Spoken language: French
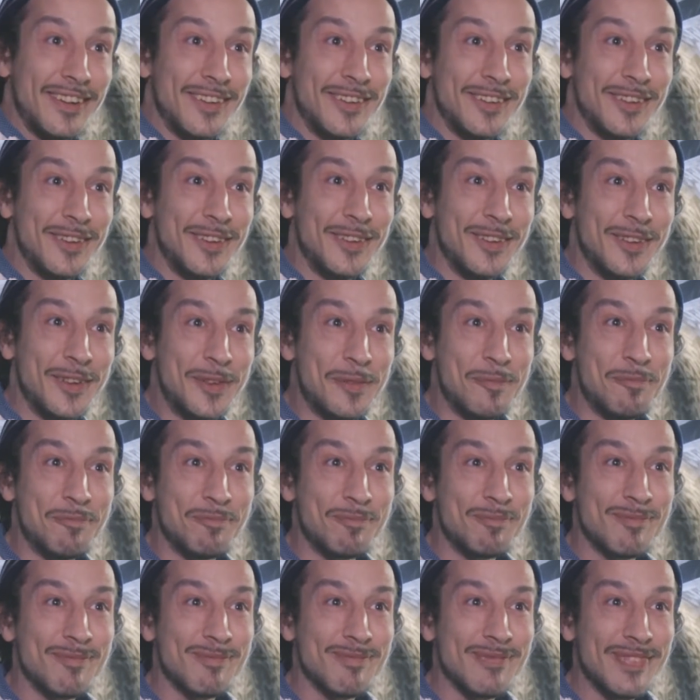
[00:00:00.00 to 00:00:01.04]
euh,
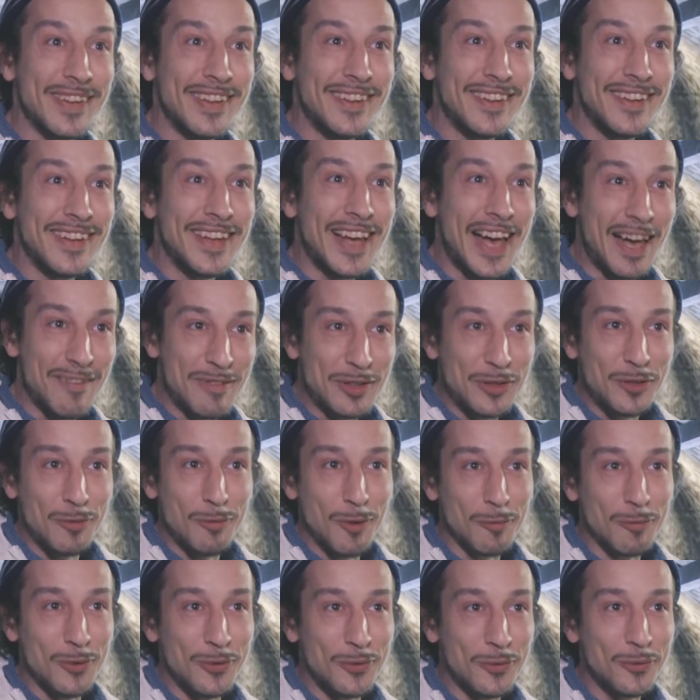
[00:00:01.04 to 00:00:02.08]
avec du
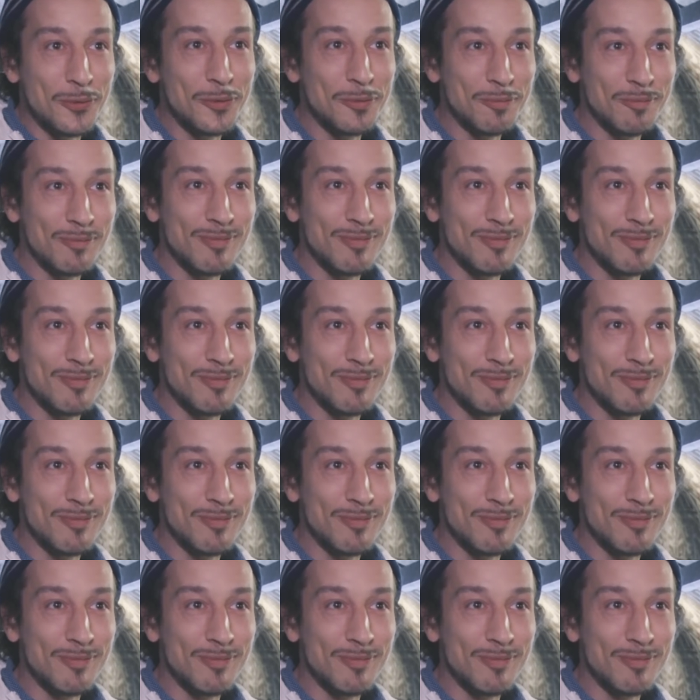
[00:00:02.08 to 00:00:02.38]
blanc de meudon.